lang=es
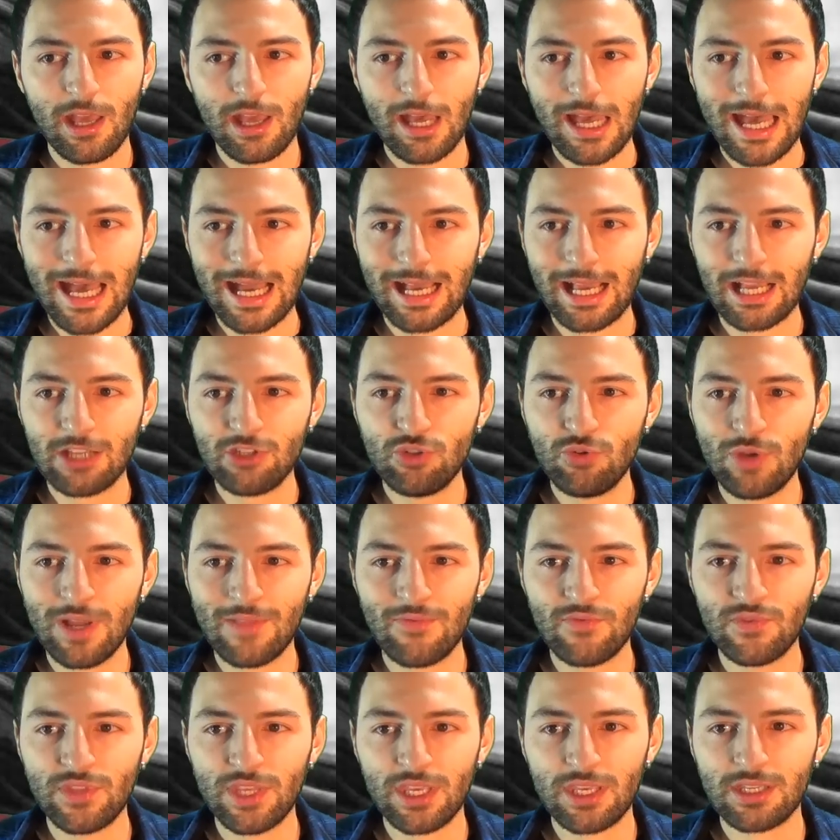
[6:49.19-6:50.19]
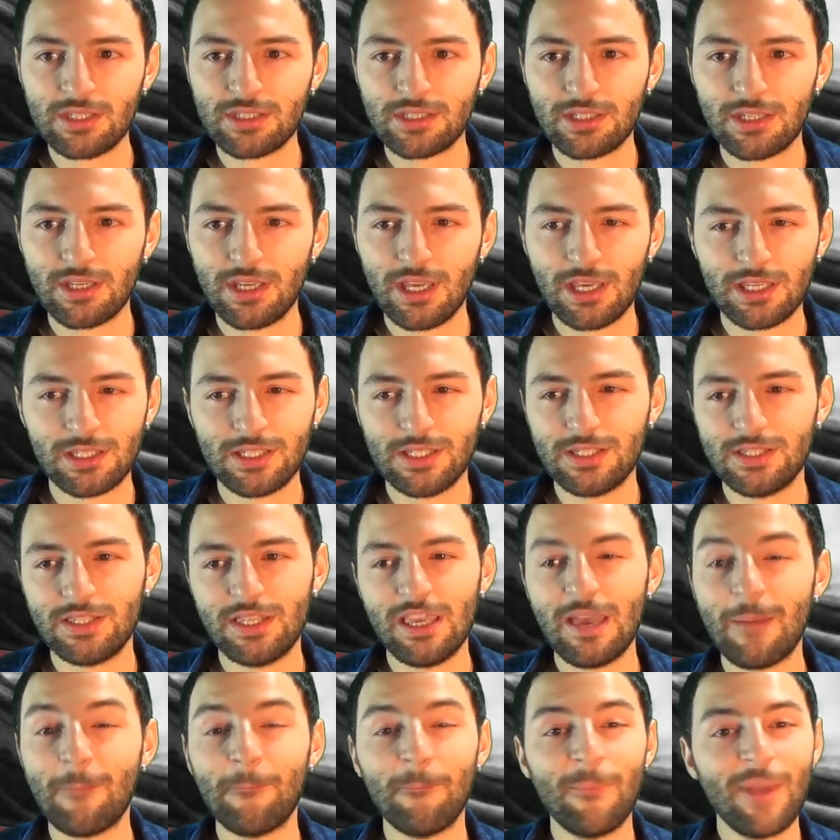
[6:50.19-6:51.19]
¿Acaso antes
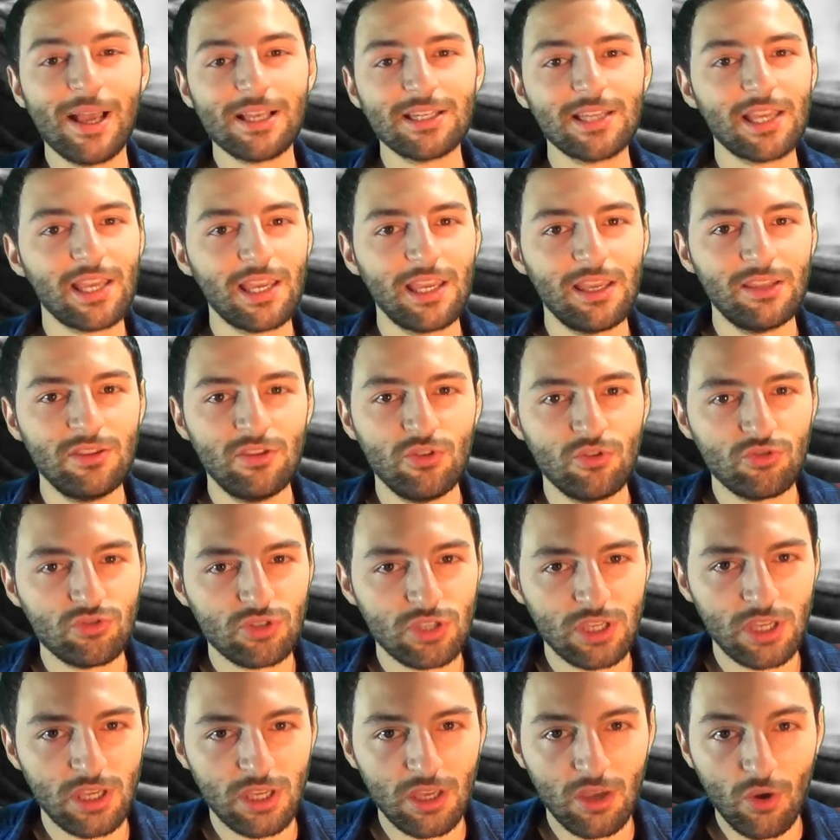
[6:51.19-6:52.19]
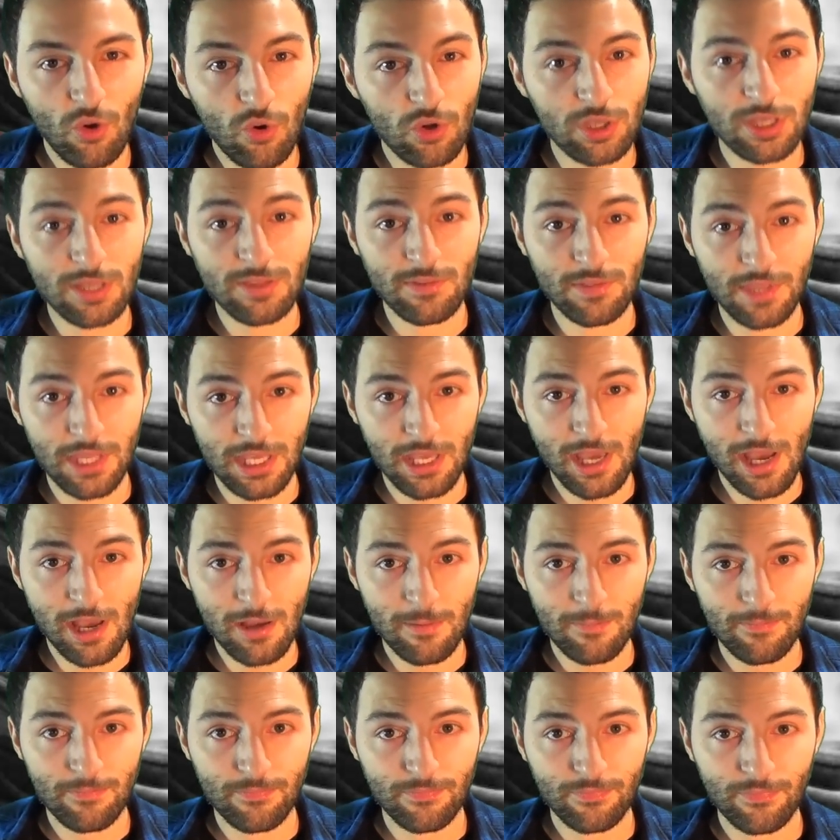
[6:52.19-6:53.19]
existían más genios que hoy en día?
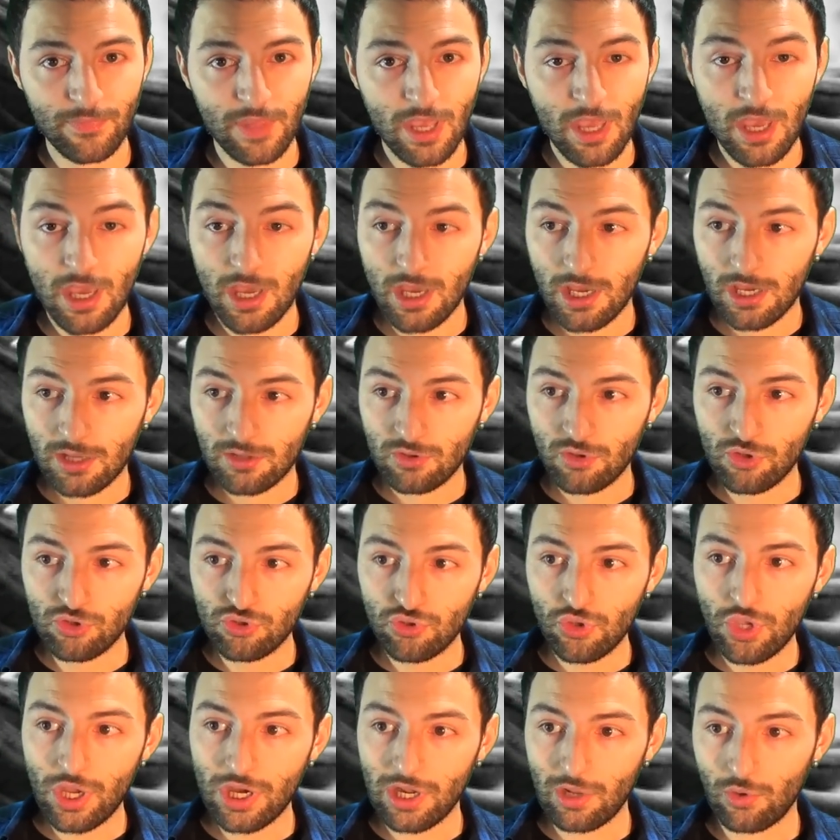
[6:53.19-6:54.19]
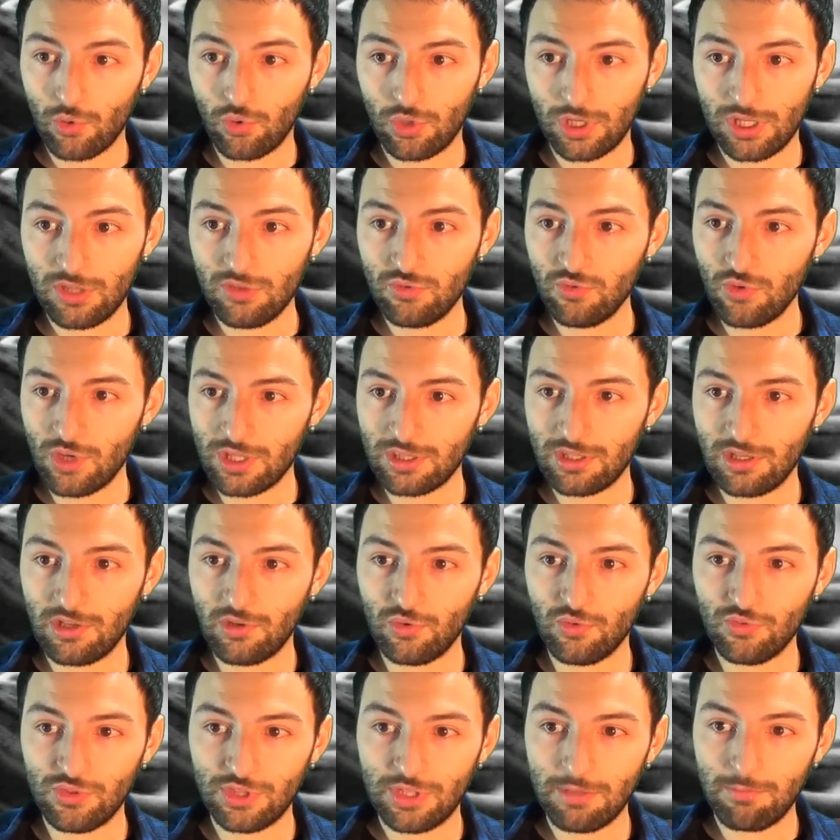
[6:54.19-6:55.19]
No estoy recurriendo a
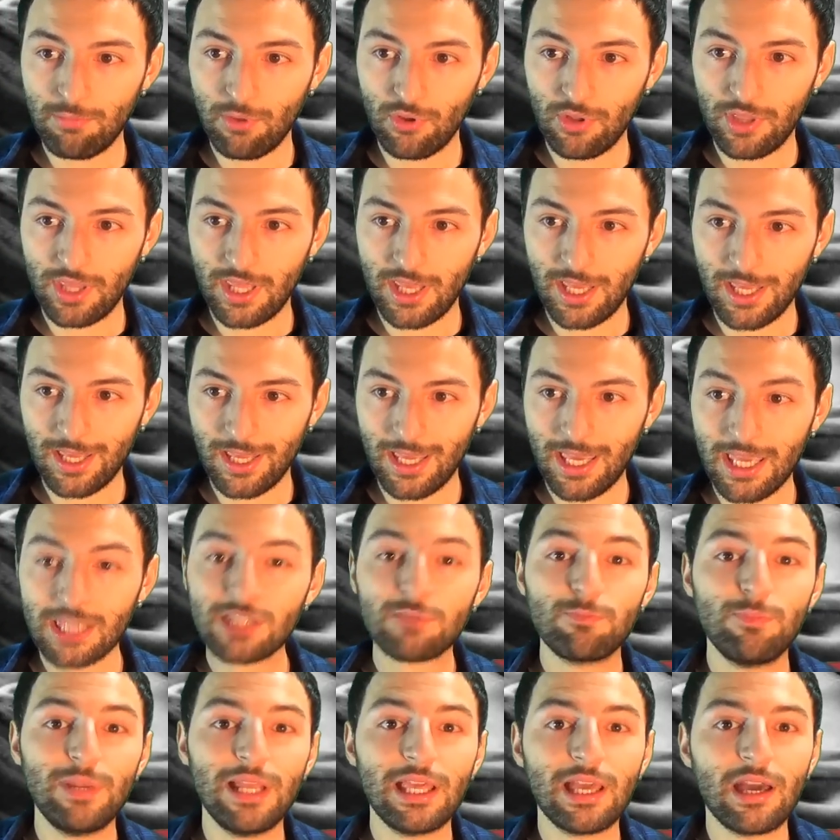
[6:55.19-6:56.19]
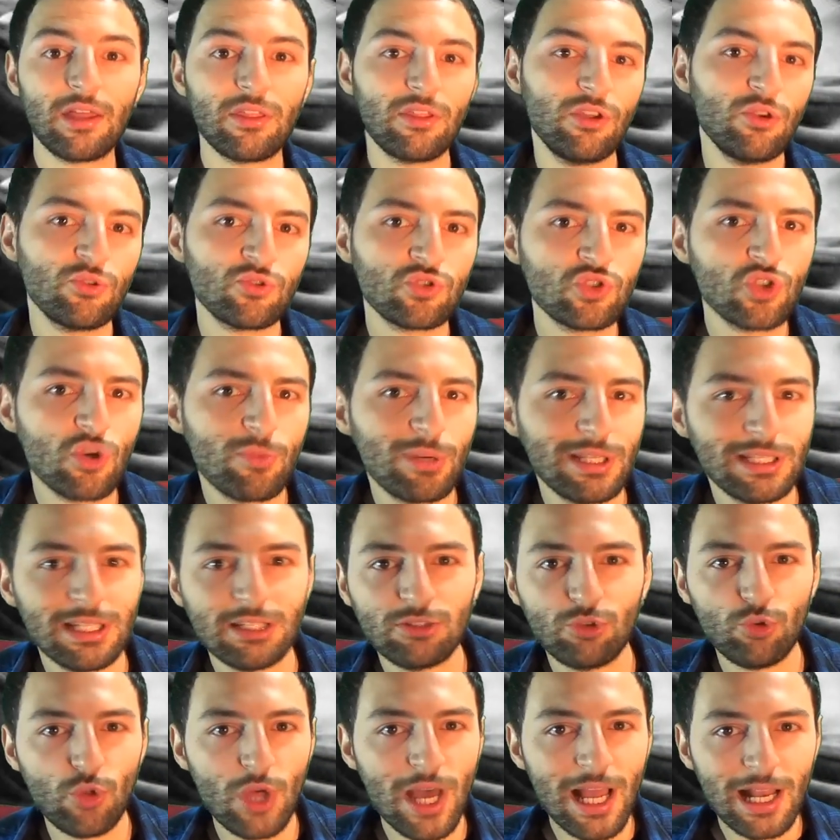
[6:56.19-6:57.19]
ningún tipo de explicación
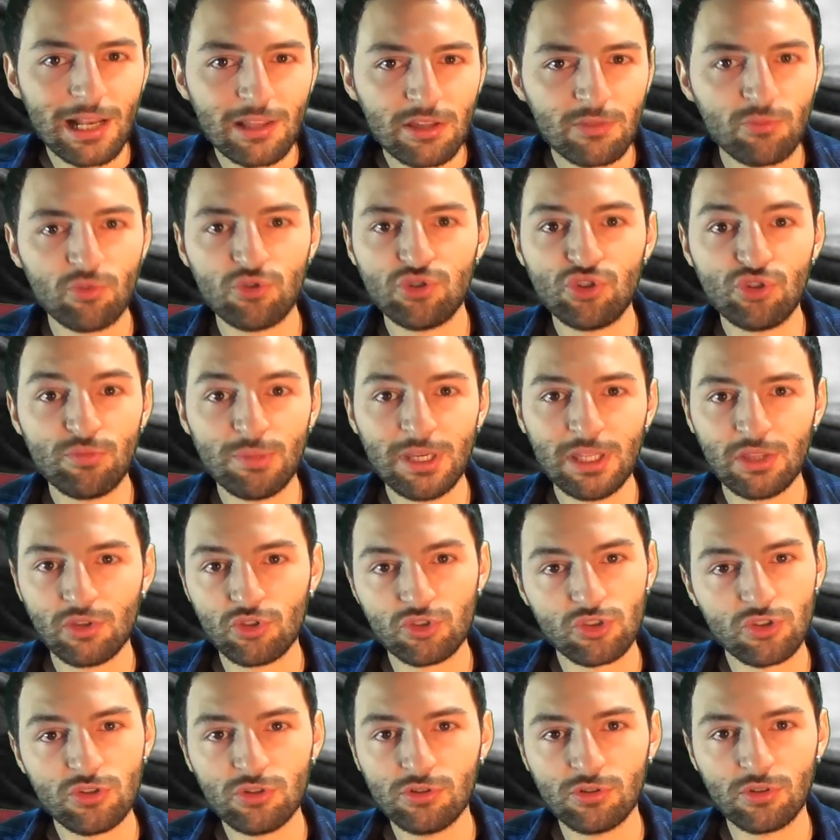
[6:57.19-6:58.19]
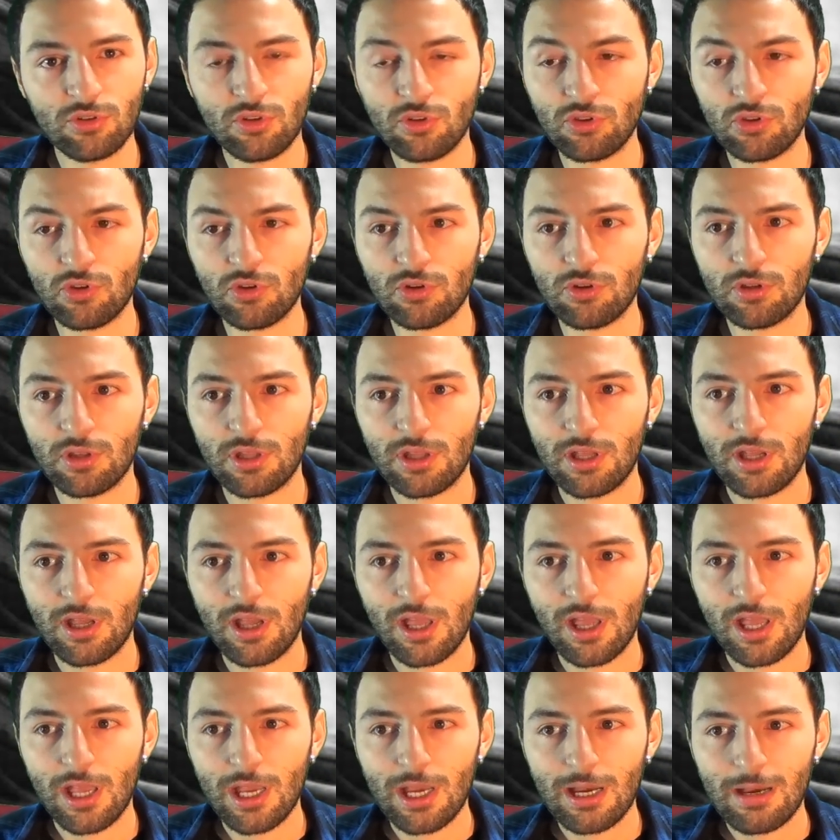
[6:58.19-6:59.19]
sobrenatural, ni mucho menos, no, no, no, no.
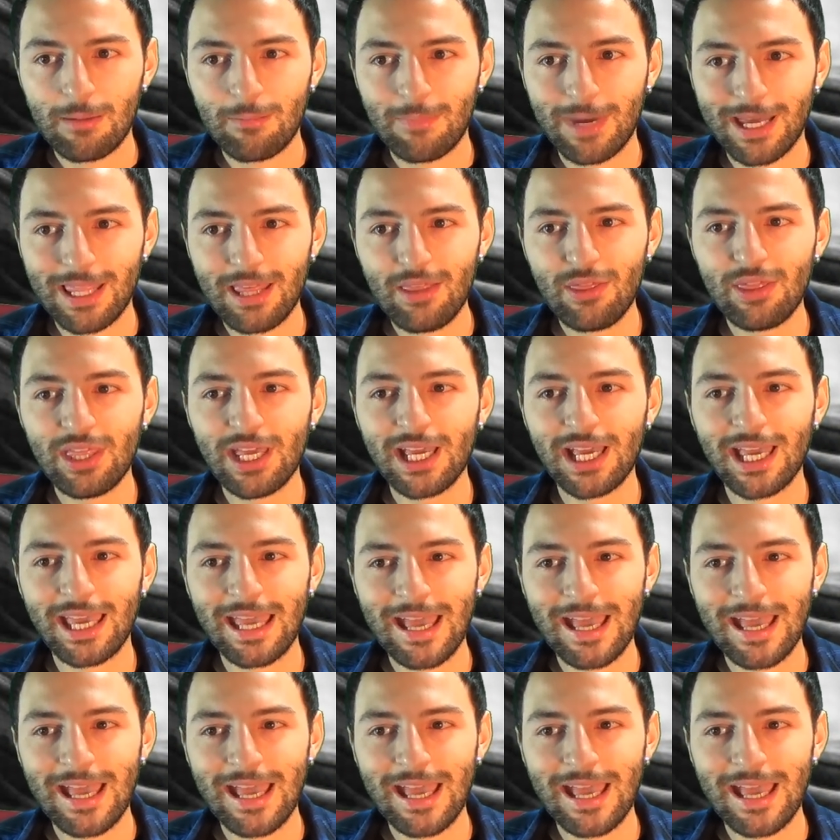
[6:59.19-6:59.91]
Parece que